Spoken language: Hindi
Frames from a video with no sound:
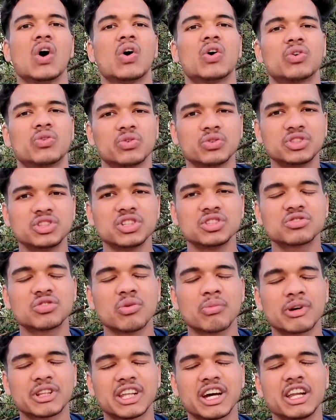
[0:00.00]
और उस चीज़
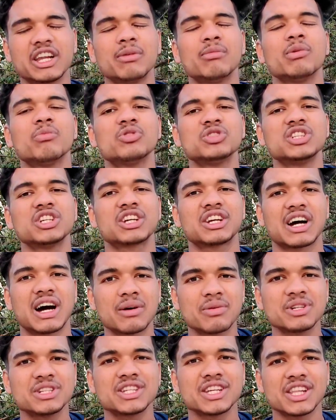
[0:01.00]
को बताने में मुझे
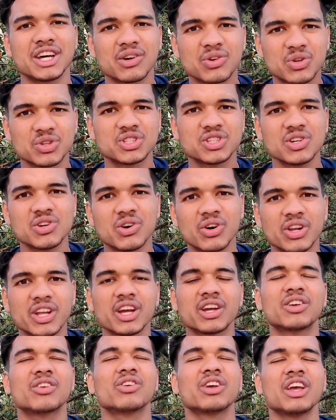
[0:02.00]
काफ़ी ज़्यादा खुशी हो
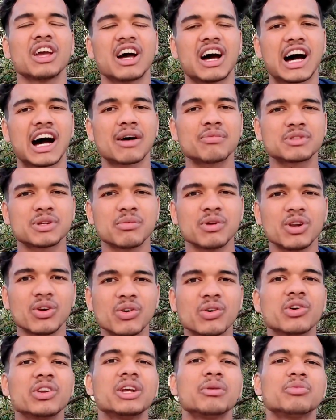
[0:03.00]
रही है क्योंकि आप सभी
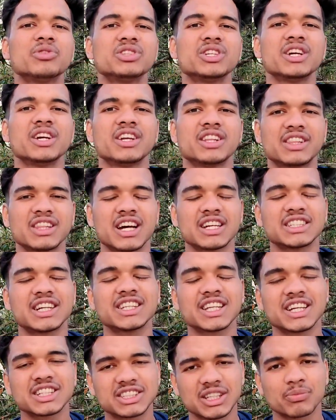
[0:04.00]
लोगों ने मुझे इतना
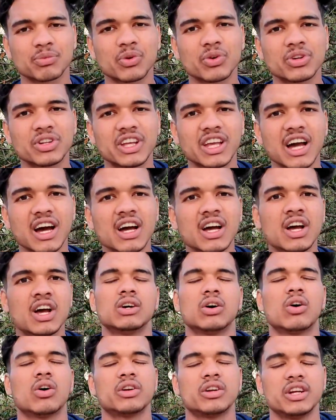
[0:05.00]
ज़्यादा सपोर्ट किया
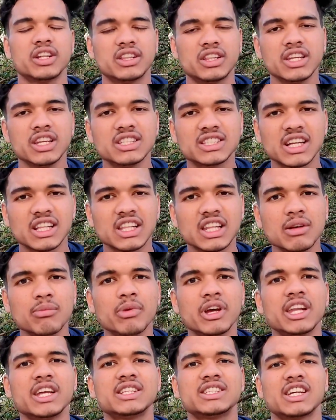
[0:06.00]
और इतनी जल्दी
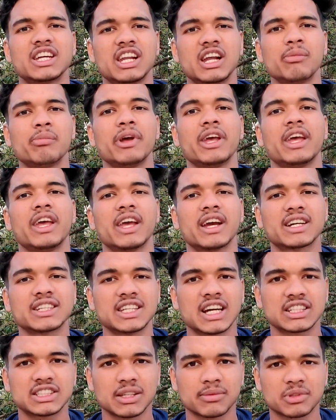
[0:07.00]
मेरे चैनल पे
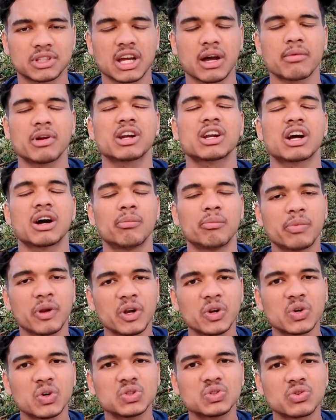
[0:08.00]
1000 सब्सक्राइबर
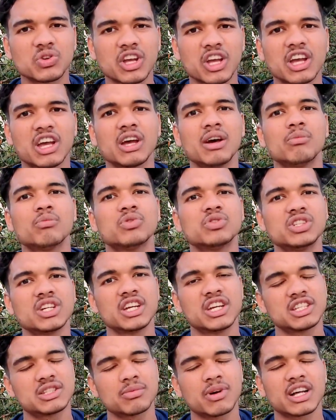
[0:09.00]
कंप्लीट हो चुके हैं
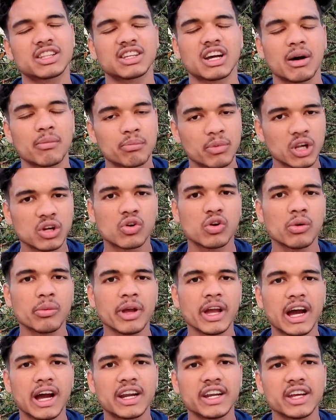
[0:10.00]
मुझे इस बात का बिल्कुल
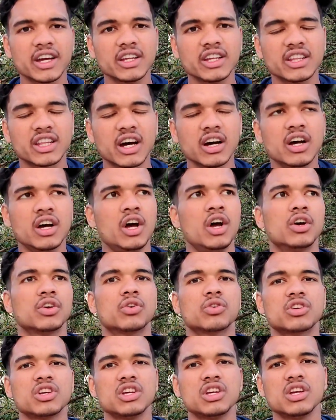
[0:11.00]
भी आइडिया नहीं था
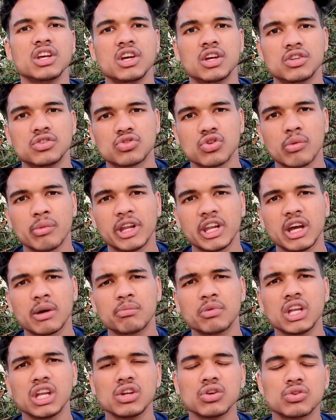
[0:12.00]
क्योंकि जो मैंने
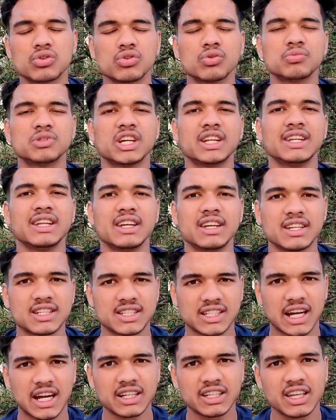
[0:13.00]
अपनी यूट्यूब जर्नी
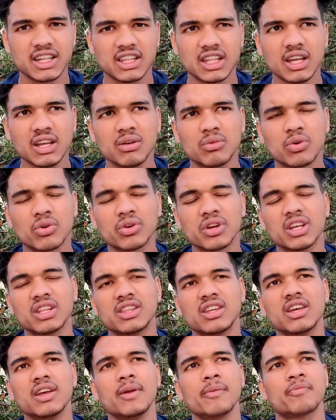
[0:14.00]
स्टार्ट की थी वो की
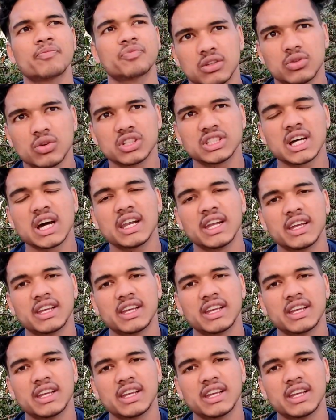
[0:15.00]
थी दो